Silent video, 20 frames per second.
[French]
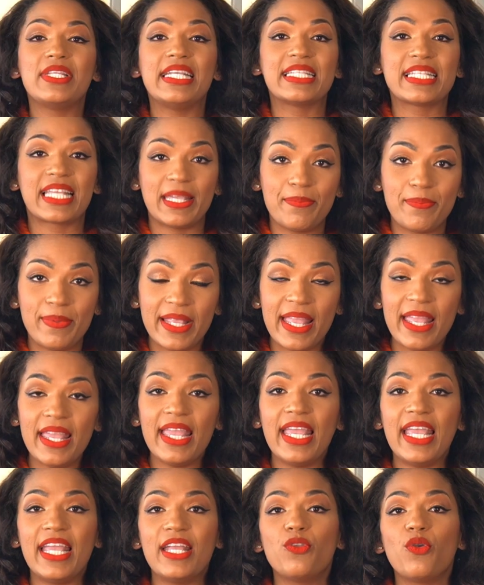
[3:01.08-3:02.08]
des
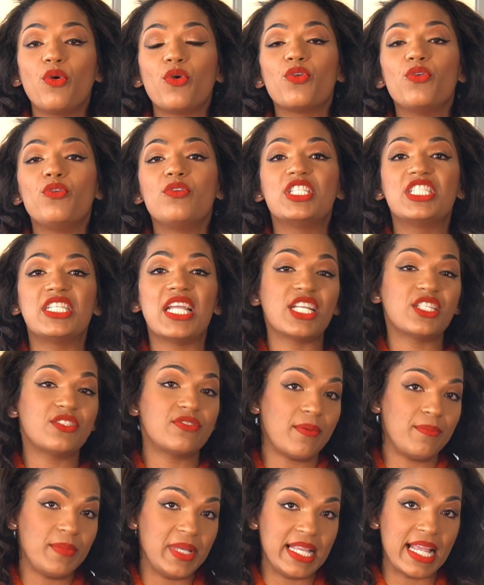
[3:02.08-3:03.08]
triplés et donc une charge
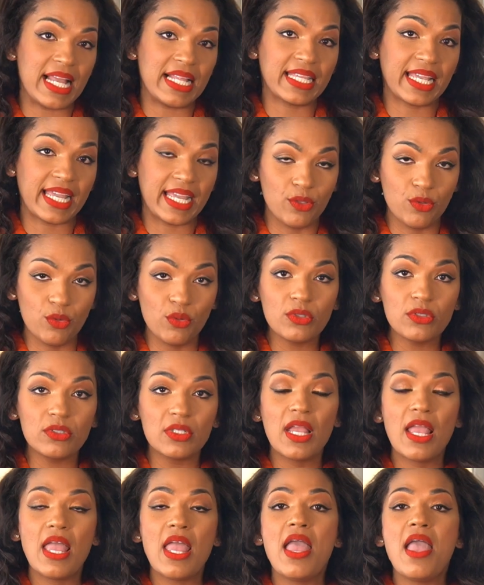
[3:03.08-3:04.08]
familiale très lourde
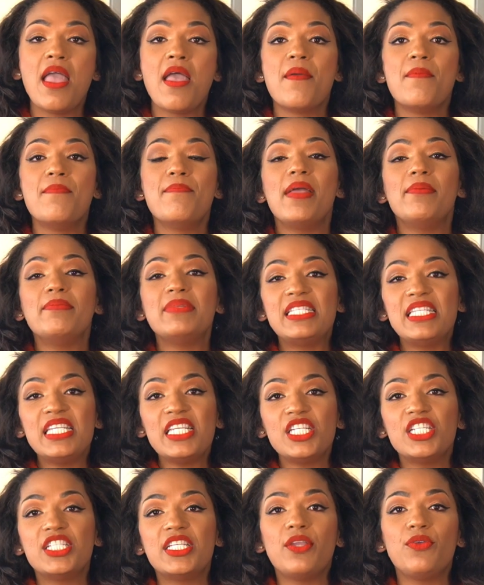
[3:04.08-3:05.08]
même
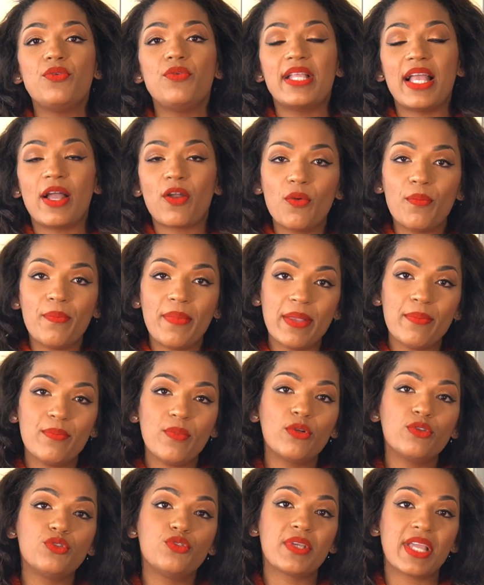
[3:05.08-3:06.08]
si j'ai eu
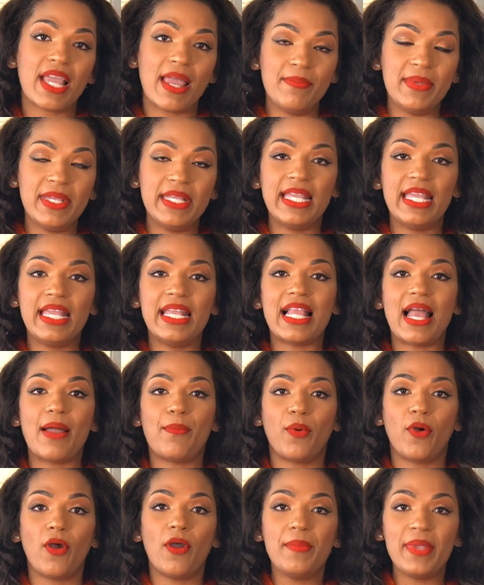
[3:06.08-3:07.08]
l'accompagnement du cabinet la
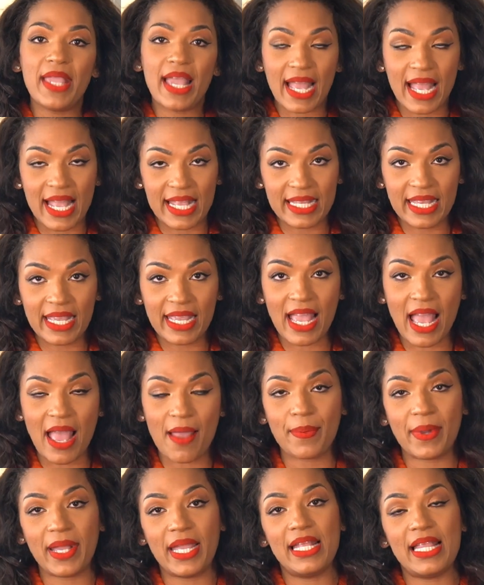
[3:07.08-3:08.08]
première année
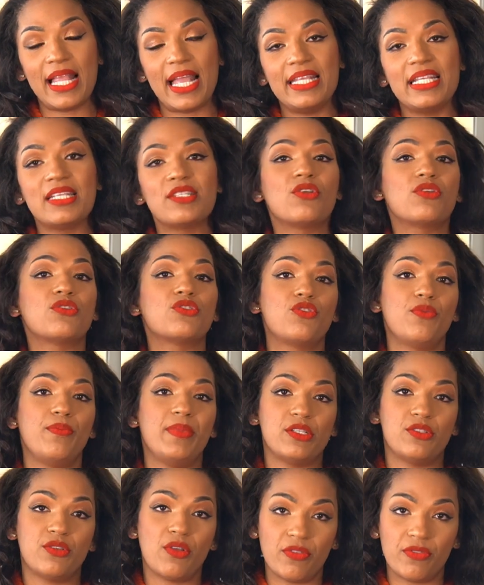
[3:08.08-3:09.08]
après la naissance de
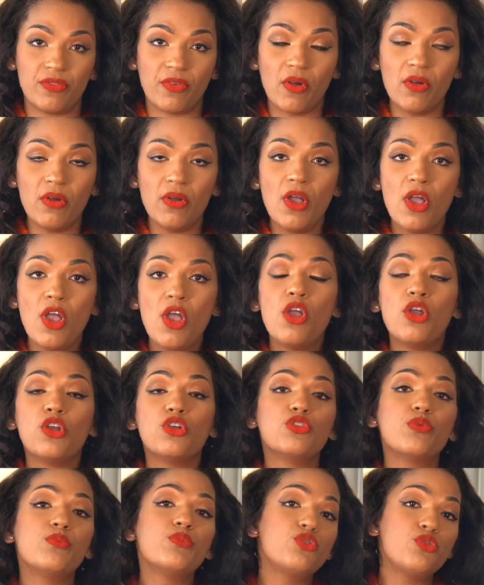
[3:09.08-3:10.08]
mes enfants,
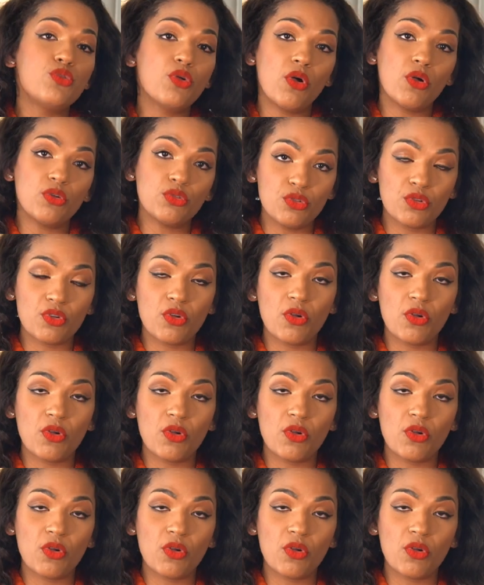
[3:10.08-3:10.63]
je me suis rendu